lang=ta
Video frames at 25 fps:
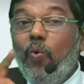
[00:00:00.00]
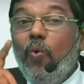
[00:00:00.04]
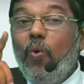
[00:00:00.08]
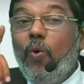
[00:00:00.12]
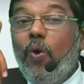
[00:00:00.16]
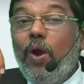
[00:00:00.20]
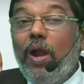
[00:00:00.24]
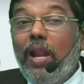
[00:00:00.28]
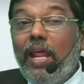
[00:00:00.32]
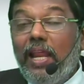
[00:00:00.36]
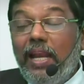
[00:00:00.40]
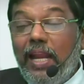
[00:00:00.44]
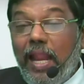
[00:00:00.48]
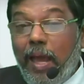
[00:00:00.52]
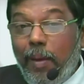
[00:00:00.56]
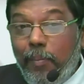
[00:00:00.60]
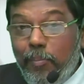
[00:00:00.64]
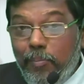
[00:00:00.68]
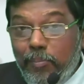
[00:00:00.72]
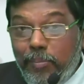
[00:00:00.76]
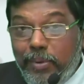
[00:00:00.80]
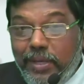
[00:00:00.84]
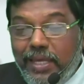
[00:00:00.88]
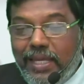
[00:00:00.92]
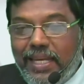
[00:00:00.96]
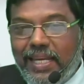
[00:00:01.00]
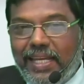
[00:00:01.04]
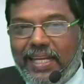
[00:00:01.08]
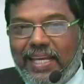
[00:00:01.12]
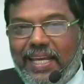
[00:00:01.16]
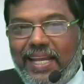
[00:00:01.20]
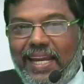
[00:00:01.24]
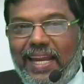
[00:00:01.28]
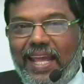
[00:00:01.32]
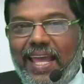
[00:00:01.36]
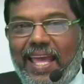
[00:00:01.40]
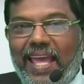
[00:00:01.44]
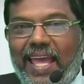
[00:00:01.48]
உங்களை நம்பி
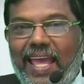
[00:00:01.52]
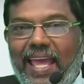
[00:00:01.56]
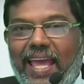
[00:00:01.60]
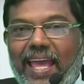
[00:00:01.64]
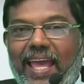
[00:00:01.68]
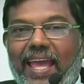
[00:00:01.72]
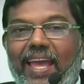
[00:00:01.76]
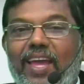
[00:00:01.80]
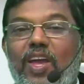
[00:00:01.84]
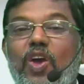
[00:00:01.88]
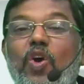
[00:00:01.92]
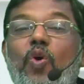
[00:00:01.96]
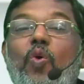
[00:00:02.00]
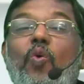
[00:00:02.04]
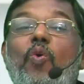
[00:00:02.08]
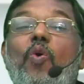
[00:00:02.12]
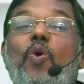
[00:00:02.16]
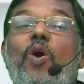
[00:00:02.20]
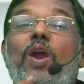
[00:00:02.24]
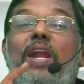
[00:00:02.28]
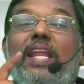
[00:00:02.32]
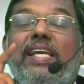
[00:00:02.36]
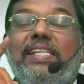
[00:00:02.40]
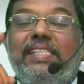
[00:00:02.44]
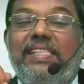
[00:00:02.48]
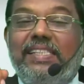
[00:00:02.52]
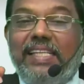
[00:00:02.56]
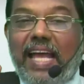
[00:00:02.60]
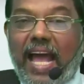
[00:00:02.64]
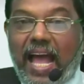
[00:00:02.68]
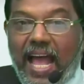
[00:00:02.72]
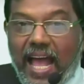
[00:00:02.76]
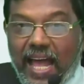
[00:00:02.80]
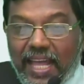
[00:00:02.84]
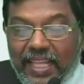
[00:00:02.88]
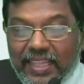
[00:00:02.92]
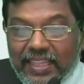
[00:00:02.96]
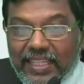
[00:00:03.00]
இருக்கிறேன் உங்களை
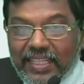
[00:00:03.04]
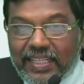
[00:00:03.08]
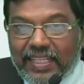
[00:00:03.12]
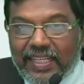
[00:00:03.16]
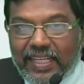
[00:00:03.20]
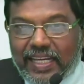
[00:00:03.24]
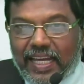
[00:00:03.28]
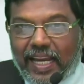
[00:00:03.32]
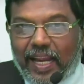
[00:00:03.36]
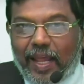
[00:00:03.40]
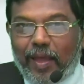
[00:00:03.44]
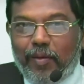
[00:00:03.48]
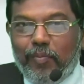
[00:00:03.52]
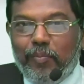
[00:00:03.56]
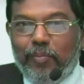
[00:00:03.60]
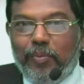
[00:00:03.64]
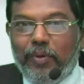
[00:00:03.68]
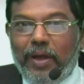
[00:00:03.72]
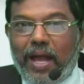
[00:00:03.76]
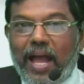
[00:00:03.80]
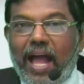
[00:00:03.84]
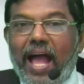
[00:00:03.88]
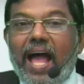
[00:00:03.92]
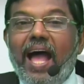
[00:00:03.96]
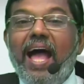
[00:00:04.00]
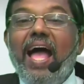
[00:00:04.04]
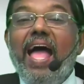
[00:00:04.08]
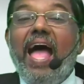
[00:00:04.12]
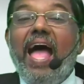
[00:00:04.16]
சார்ந்து இருக்கிறேன்ப்பா